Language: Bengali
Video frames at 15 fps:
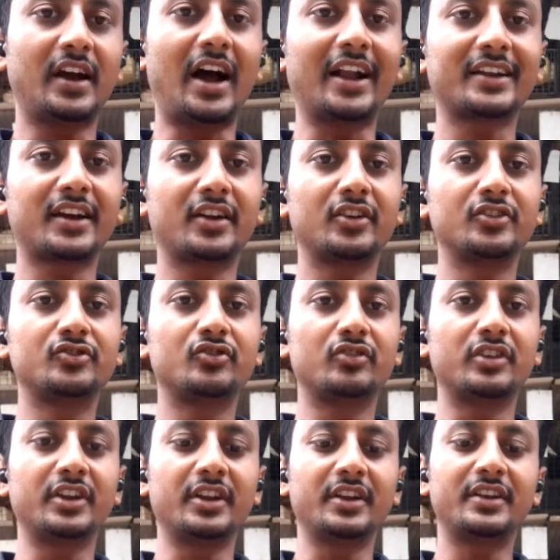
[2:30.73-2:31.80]
আটকানোর
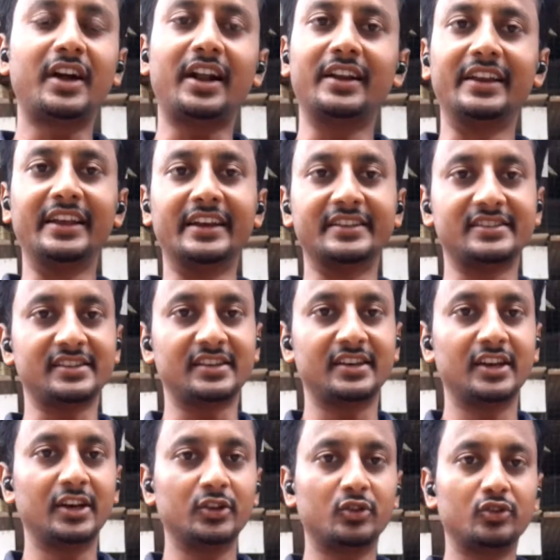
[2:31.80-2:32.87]
জন্যে ডান্ডি আছে
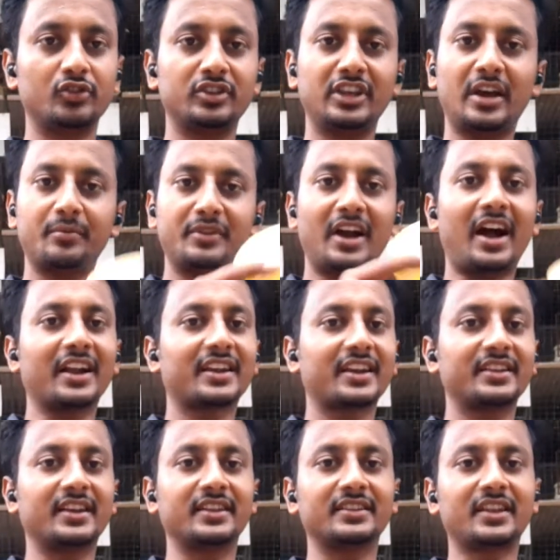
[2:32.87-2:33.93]
তো যদি আপনি আটকে
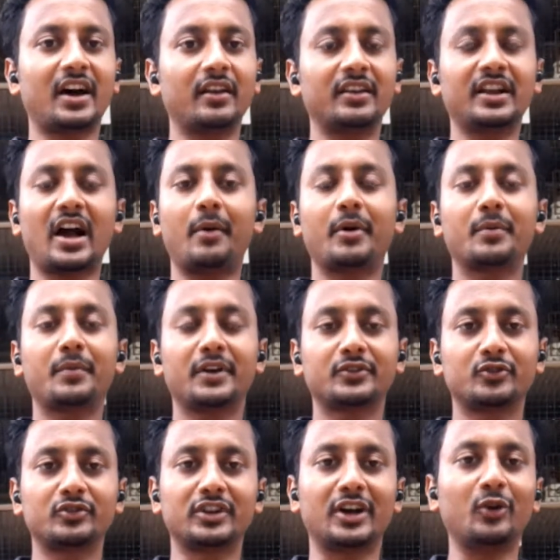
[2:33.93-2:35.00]
দেন তাহলে খাবার
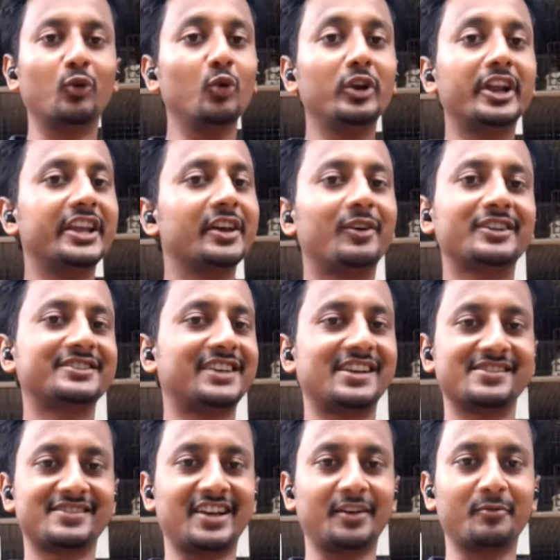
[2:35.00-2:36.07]
পাত্রটা উল্টে যাওয়ার চান্স
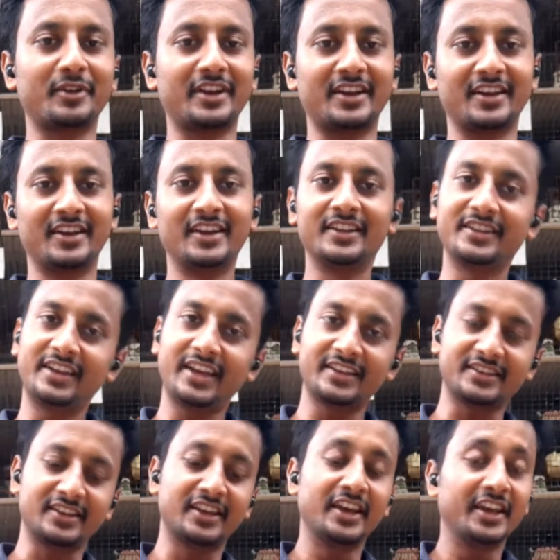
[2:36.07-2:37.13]
থাকবে না ঠিক
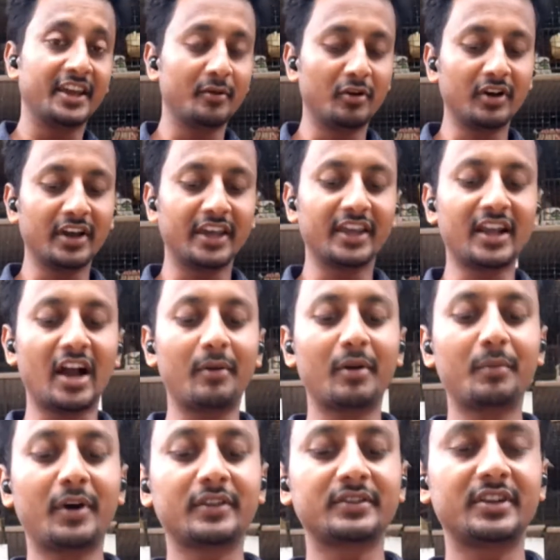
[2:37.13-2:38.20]
আছে এবং এই খাবার
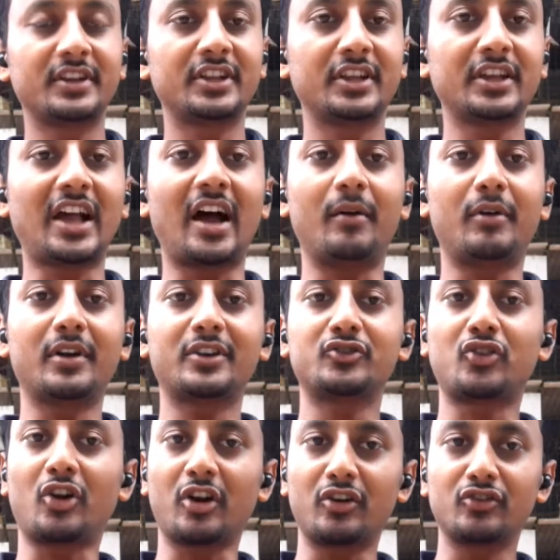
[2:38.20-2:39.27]
পাত্রতে খাবার
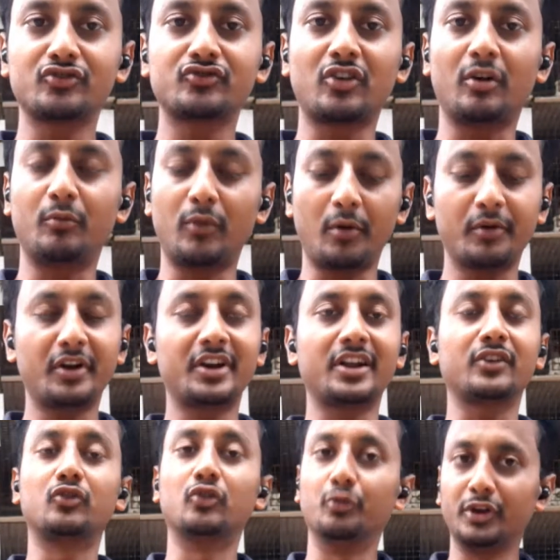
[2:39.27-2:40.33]
সরানোর সম্ভাবনাটা
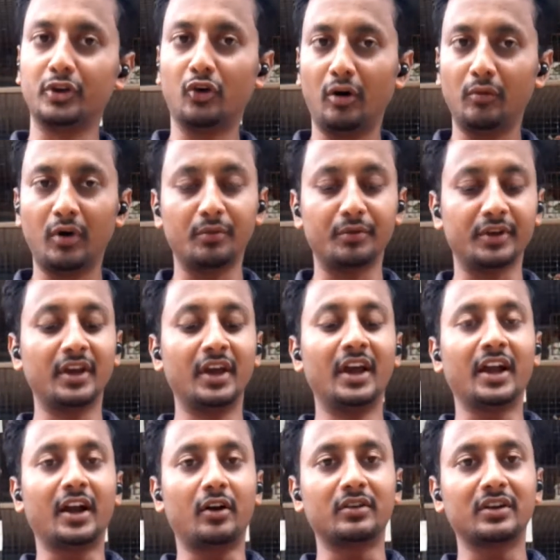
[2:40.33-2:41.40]
খুবই কম হবে
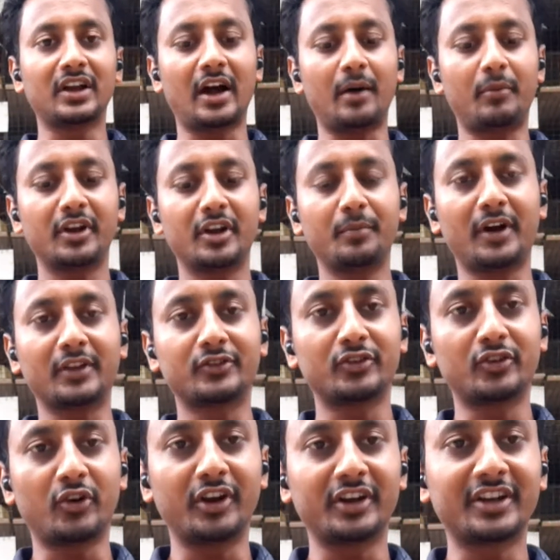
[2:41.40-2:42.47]
কারণ খাবারের
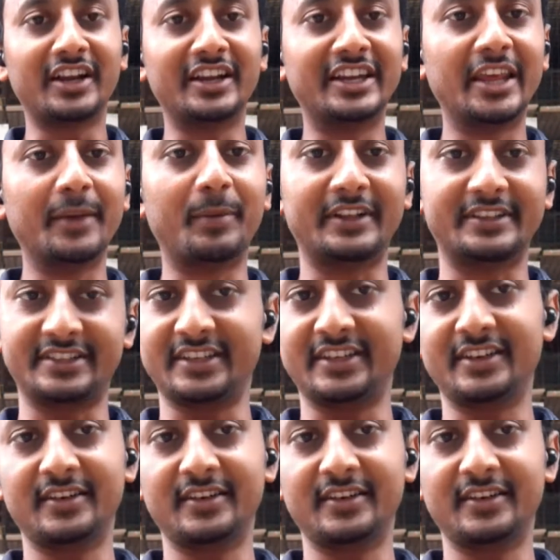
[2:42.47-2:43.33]
পাত্রটা অনেকটা ডিপ আছে